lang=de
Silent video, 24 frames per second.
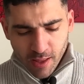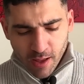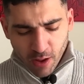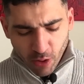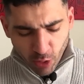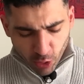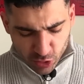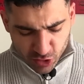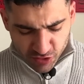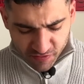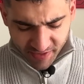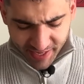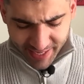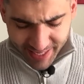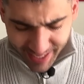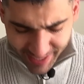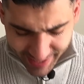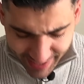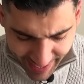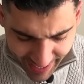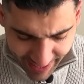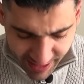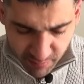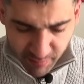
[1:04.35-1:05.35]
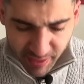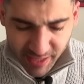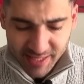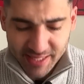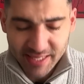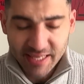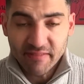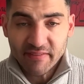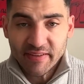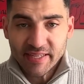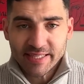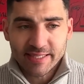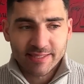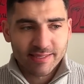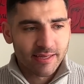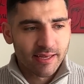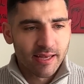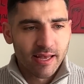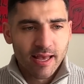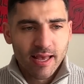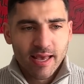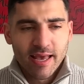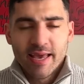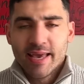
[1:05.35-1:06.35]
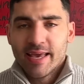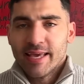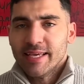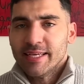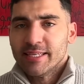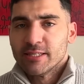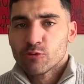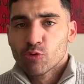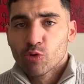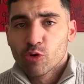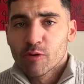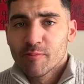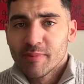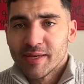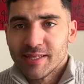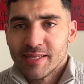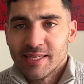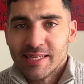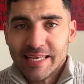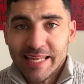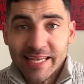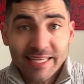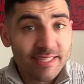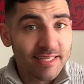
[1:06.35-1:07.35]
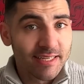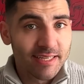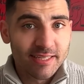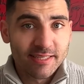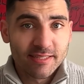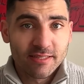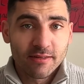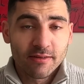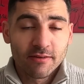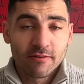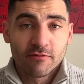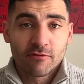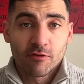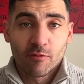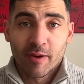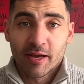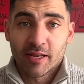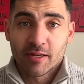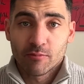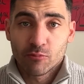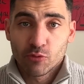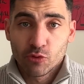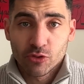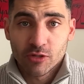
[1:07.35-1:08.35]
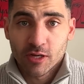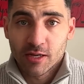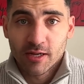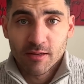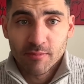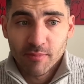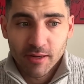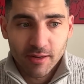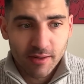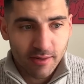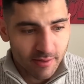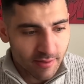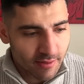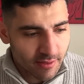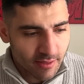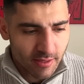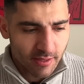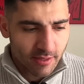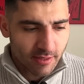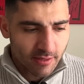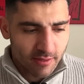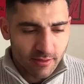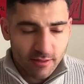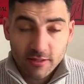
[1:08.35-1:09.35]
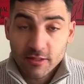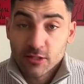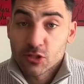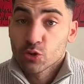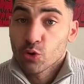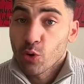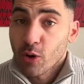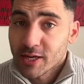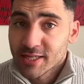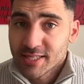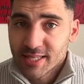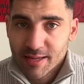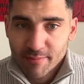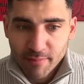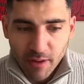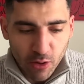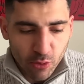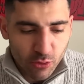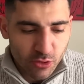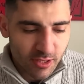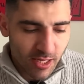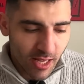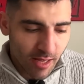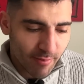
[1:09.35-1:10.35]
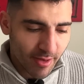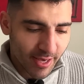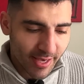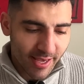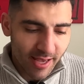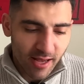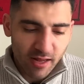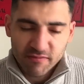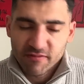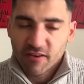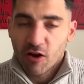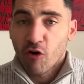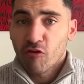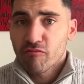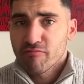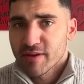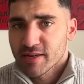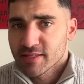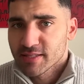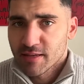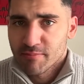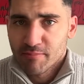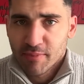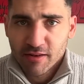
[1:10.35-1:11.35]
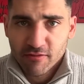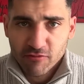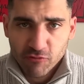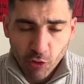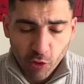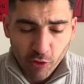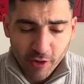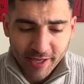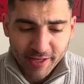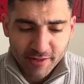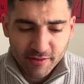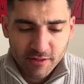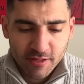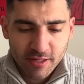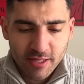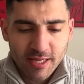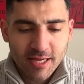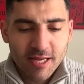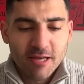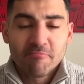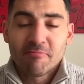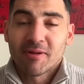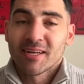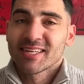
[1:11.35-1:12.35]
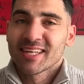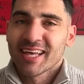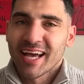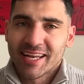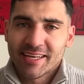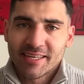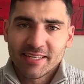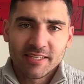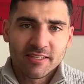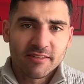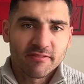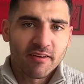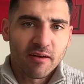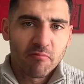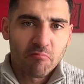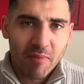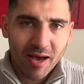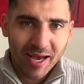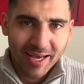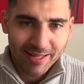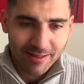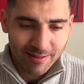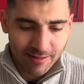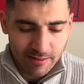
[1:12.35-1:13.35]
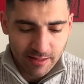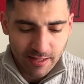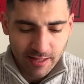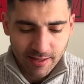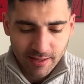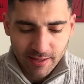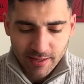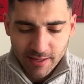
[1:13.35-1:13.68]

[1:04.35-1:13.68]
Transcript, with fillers: Aus Fehlern lernt man, ihr wisst, ich suche mir die Leseliste für meine Bücher immer sorgsam aus, aber egal wie aufmerksam man vorgeht, man kann nicht vermeiden,